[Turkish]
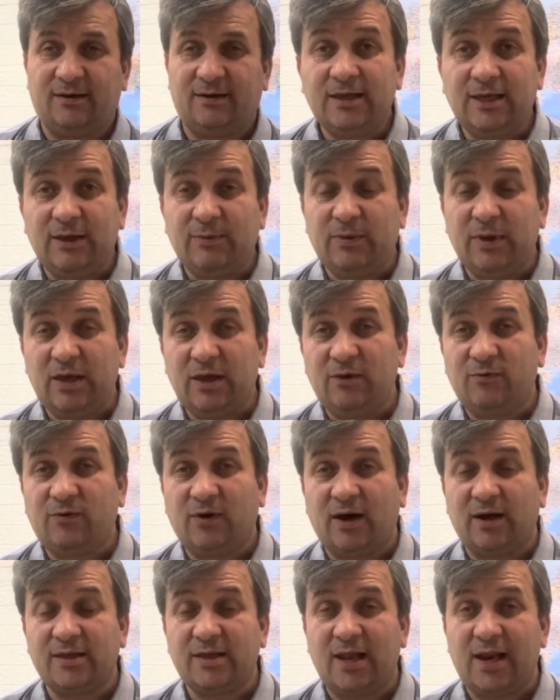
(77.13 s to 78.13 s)
gibi
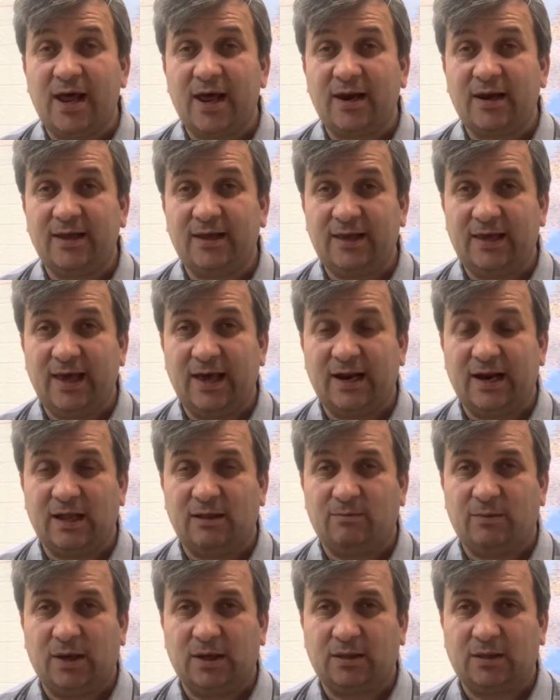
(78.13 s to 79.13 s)
ifadeler yer
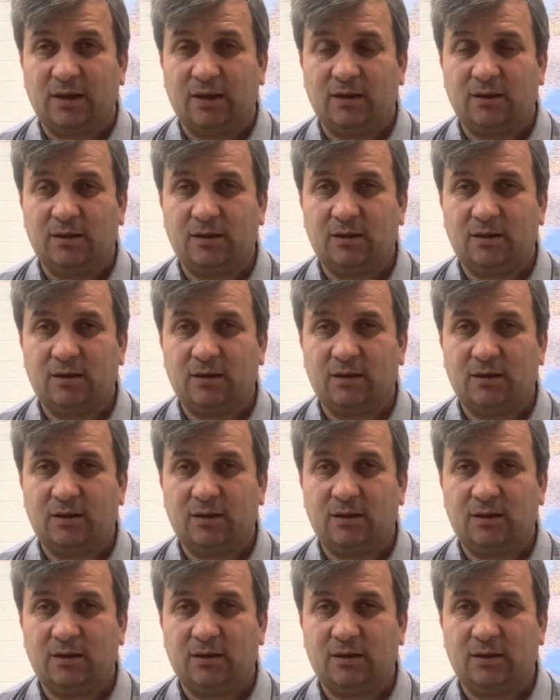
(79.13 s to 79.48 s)
almakta.